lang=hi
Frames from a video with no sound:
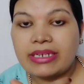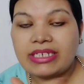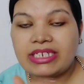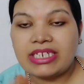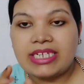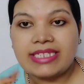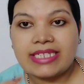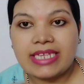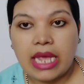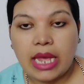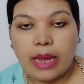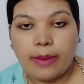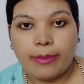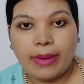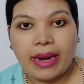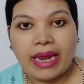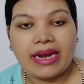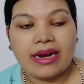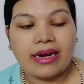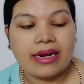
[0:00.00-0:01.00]
हम अच्छे से
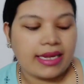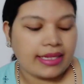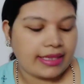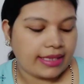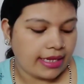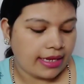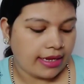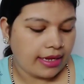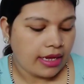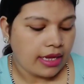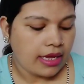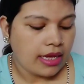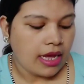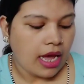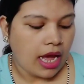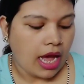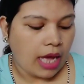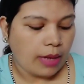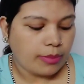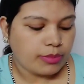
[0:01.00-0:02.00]
अप्लाई कर लेते हैं
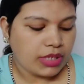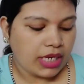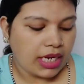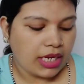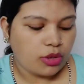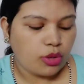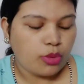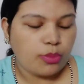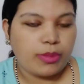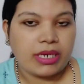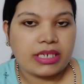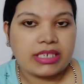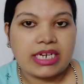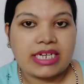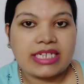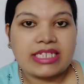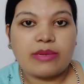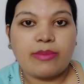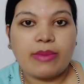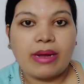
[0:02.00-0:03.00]
आप चाहे तो ब्रश
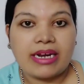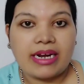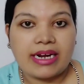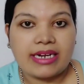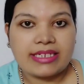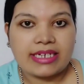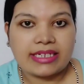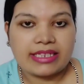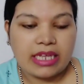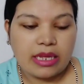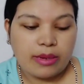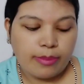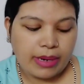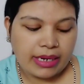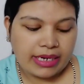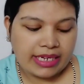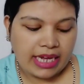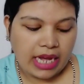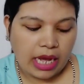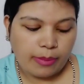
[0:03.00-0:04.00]
का इस्तेमाल कर सकते हैं
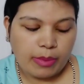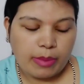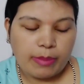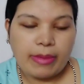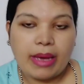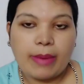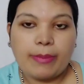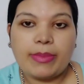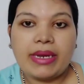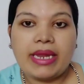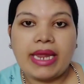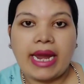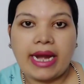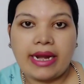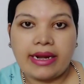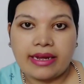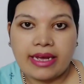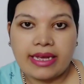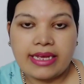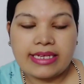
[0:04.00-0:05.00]
बट यहाँ पे मैं अपने
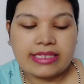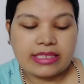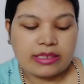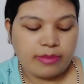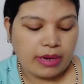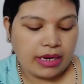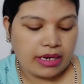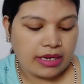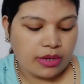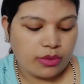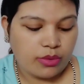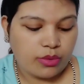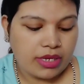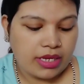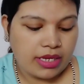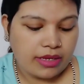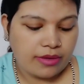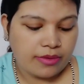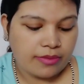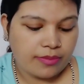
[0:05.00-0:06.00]
हैंड का ही इस्तेमाल
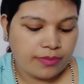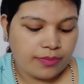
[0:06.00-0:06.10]
करूँगी